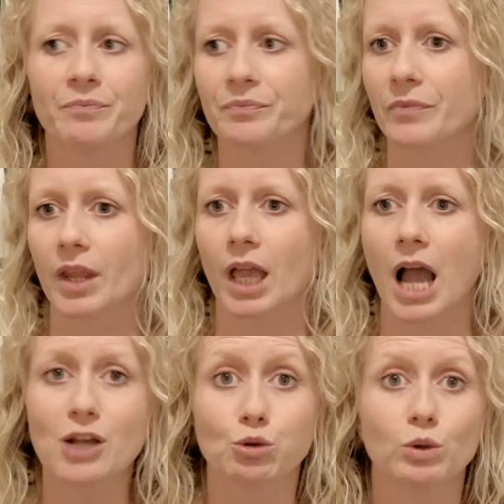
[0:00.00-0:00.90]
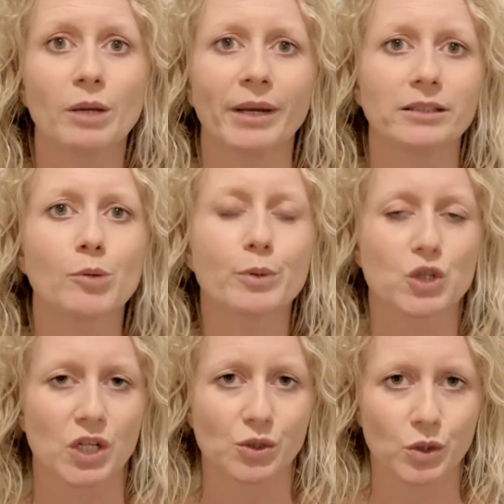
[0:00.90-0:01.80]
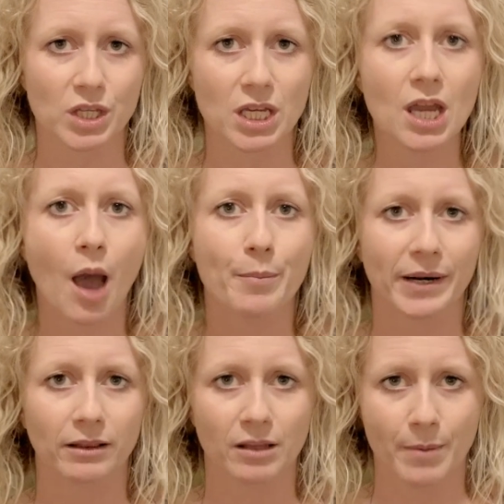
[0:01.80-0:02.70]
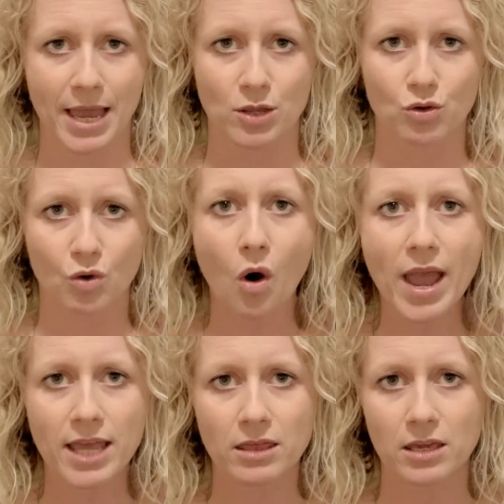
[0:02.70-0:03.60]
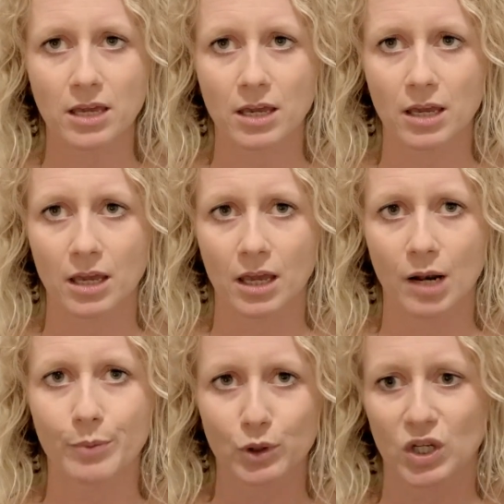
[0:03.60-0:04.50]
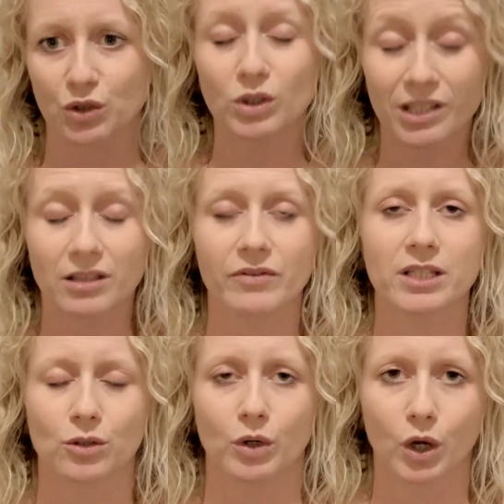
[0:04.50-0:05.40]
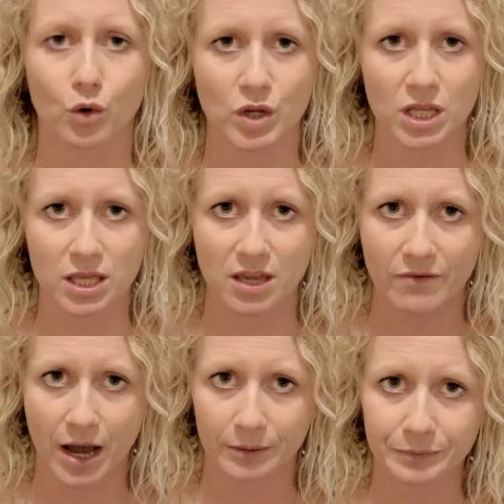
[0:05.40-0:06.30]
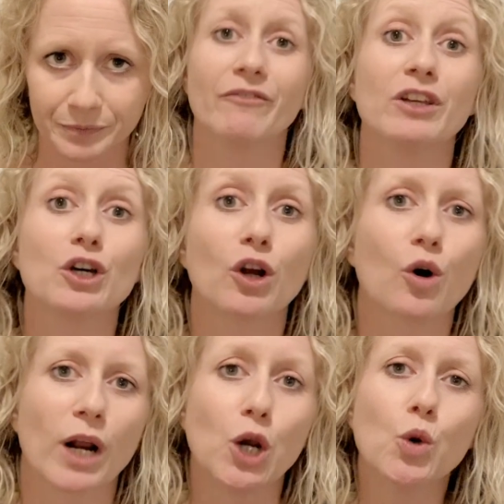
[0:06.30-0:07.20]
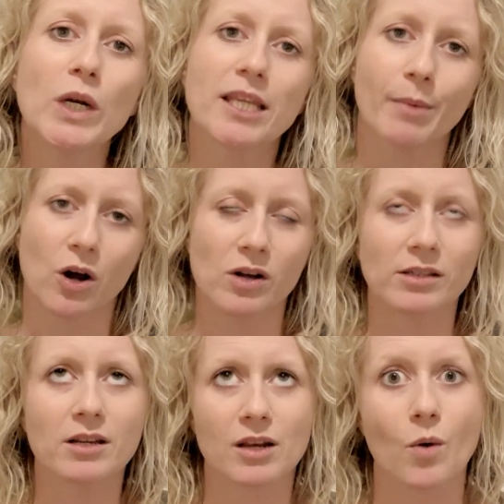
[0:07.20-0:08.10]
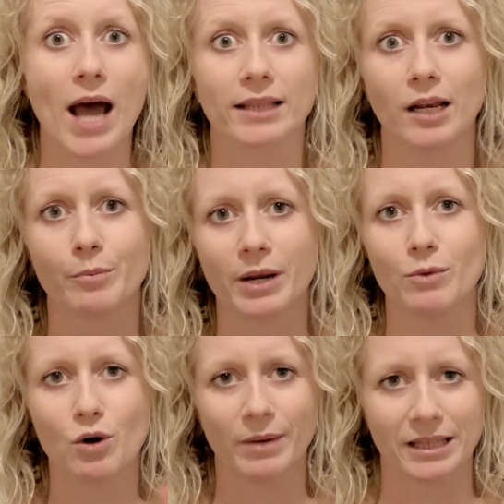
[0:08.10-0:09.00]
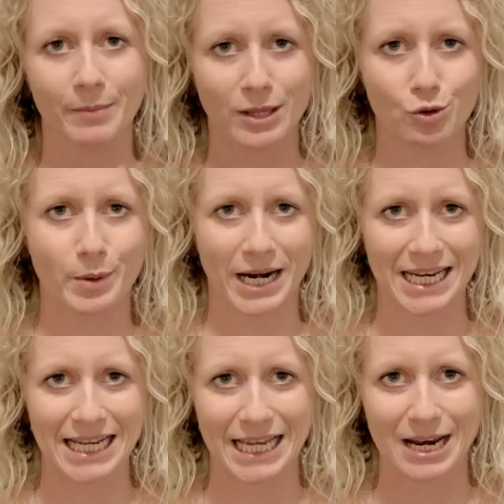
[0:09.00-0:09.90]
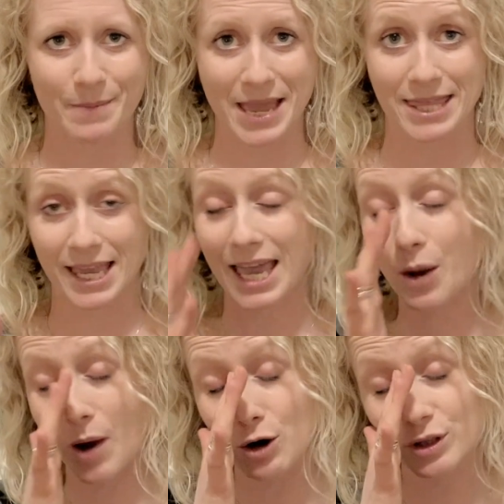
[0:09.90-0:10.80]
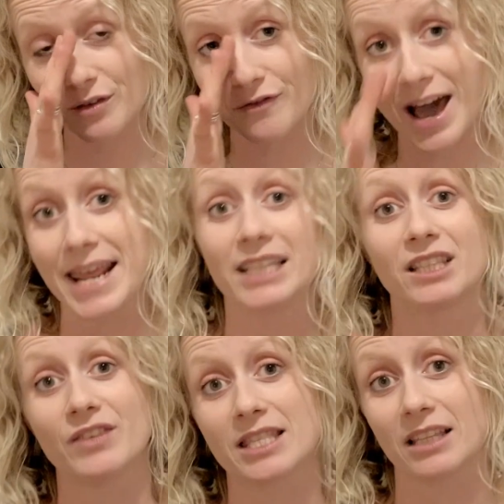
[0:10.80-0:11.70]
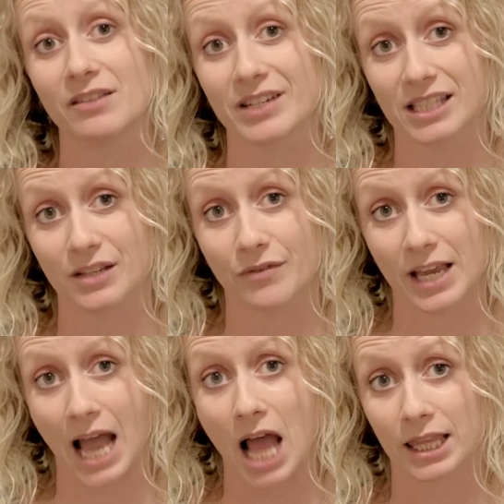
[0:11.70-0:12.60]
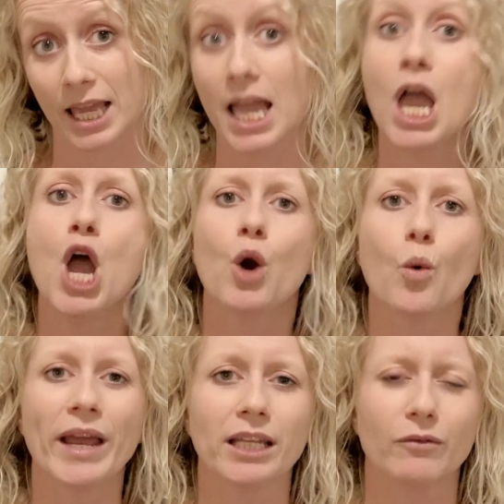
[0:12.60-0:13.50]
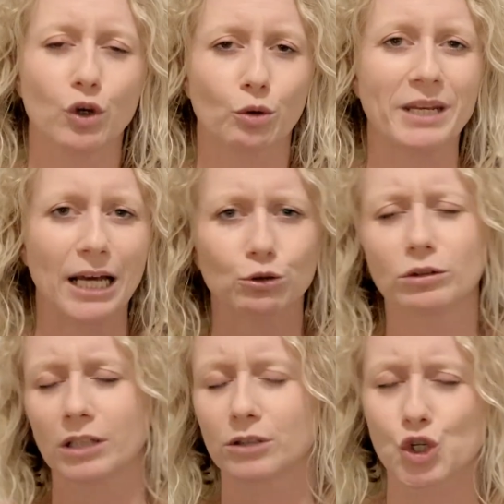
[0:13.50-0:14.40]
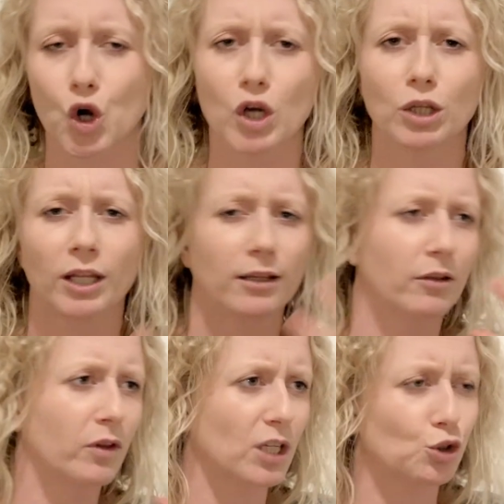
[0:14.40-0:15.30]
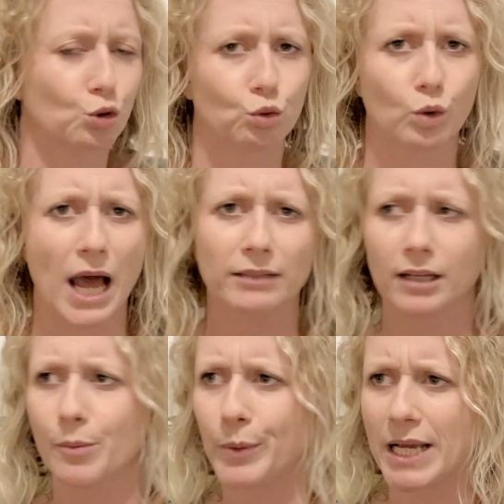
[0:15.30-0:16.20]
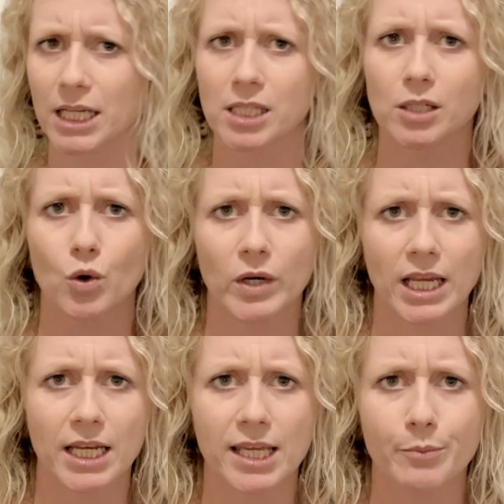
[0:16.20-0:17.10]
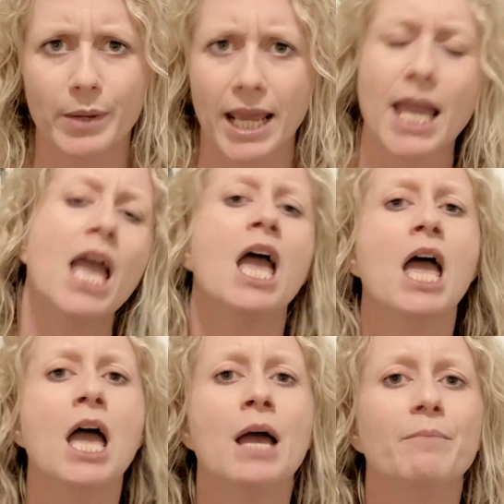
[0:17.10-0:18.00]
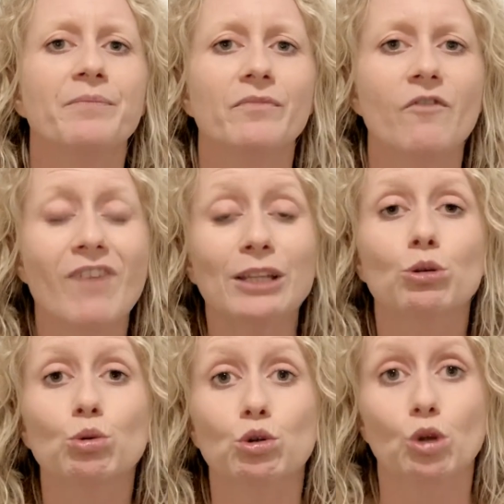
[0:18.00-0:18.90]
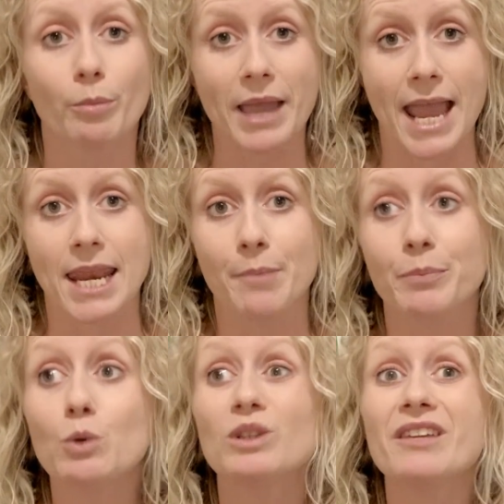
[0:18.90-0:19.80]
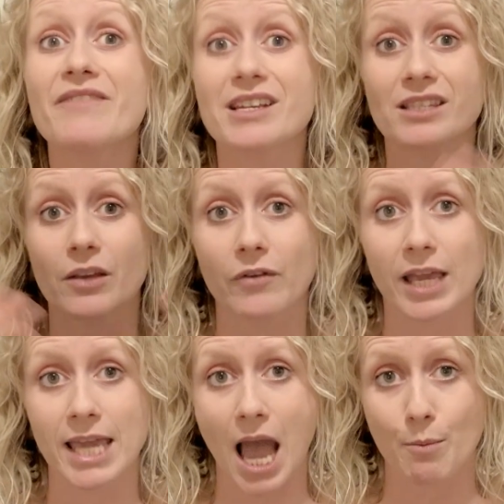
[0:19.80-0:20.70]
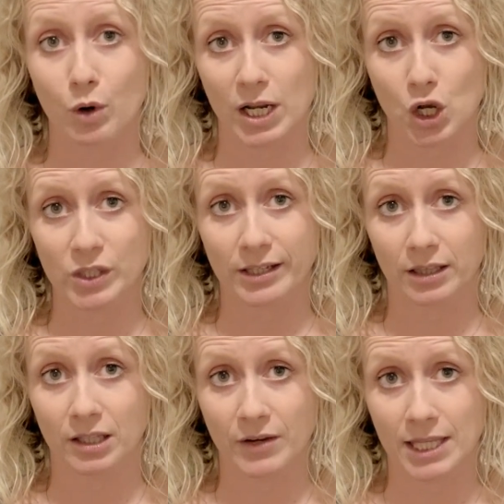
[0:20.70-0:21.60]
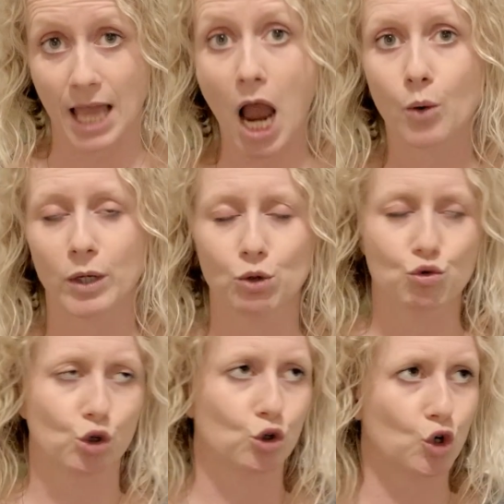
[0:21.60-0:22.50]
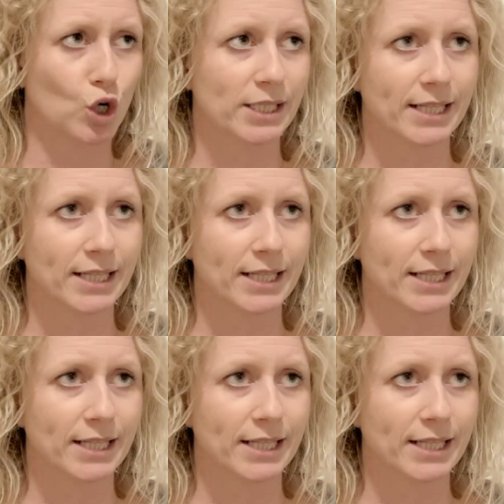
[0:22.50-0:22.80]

mh, mm, assolutamente il processo di apprendimento e di, il processo di attivazione cognitiva. Vi dirò ora l'ultima cosa che riguarda il primo comandamento per allenare la mente, che è quello di fare attività diversificate. Quindi vi ho nominato tanti giochi, tante attività strutturate, le applicazioni, i libri mm, va tutto bene. Più diversifichiamo le nostre attività, quindi un giorno gioco a